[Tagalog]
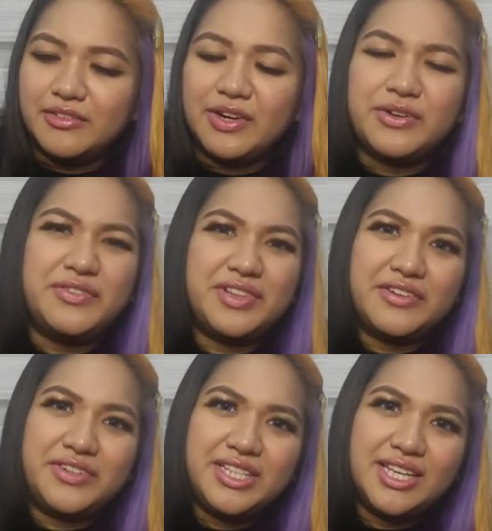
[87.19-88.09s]
very
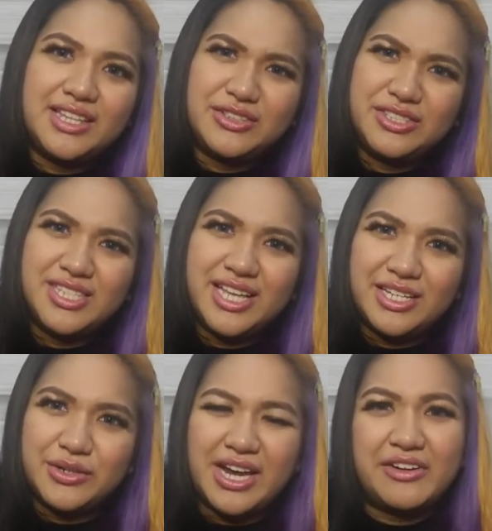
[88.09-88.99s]
fluffy then They're just
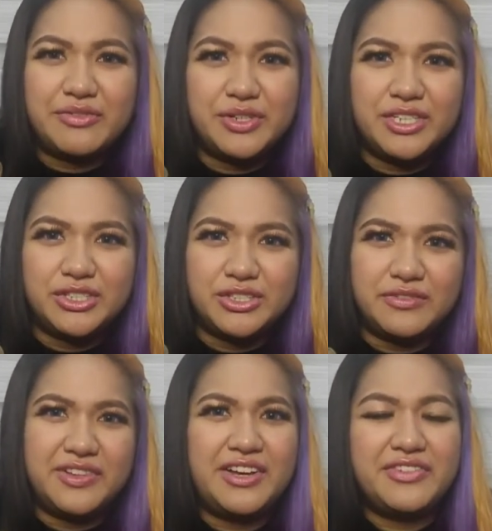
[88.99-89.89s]
like your average uh,
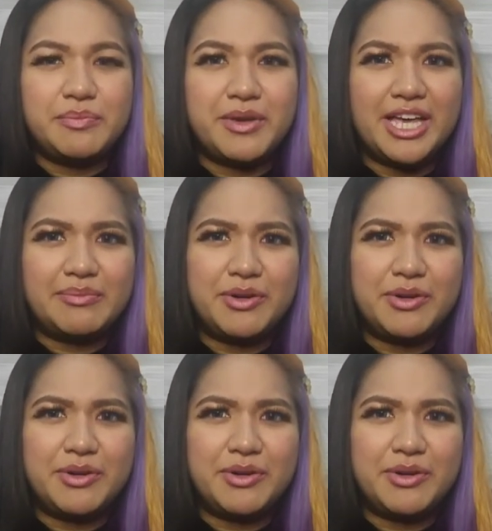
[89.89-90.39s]
fluffy pet.